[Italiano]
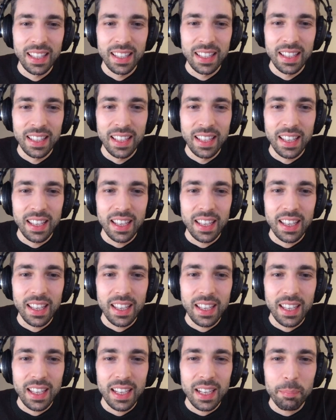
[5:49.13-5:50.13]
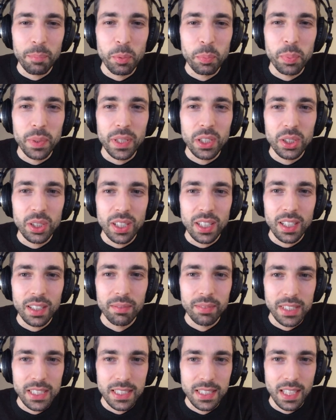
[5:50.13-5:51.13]
ha fatto papà. E la più piccola me.
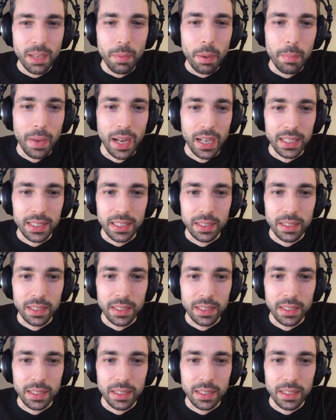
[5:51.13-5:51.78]
invece si chiama Marta,